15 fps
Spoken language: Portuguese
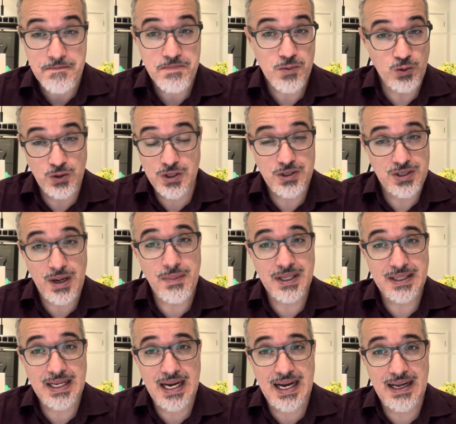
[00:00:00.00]
O sistema
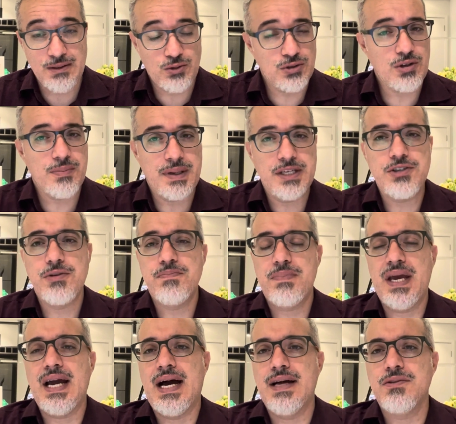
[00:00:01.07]
está totalmente
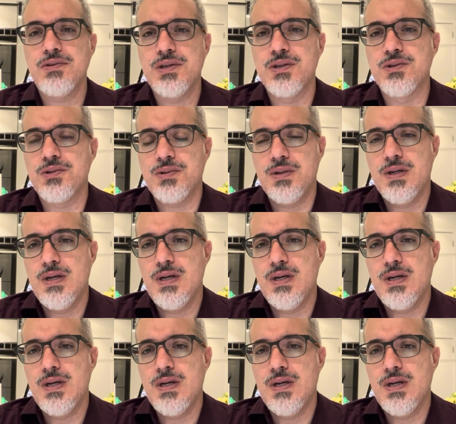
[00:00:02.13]
empenhado nisso.